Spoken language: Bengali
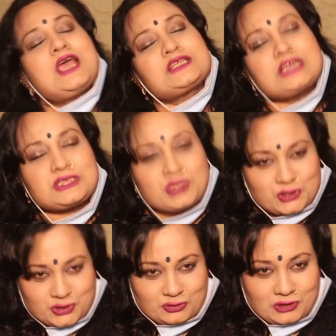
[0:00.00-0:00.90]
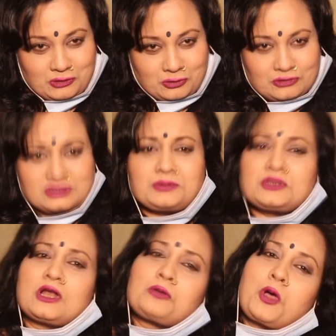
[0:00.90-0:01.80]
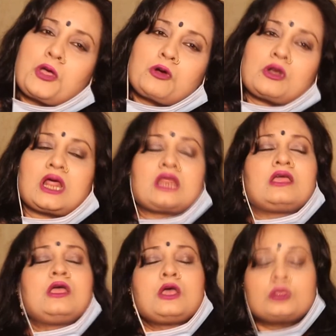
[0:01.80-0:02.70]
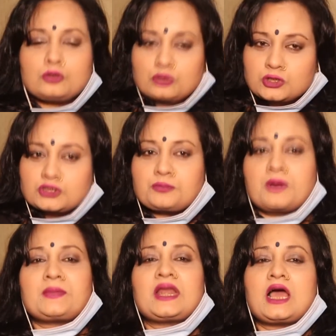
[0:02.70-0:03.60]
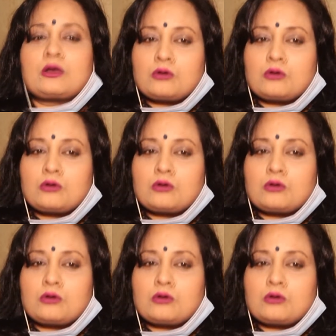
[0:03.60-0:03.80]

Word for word: সেই চরিত্রগুলি করতো যেমন ধরেন ভয়ঙ্কর নারী দুর্ধর্ষ পামেলা আচ্ছা।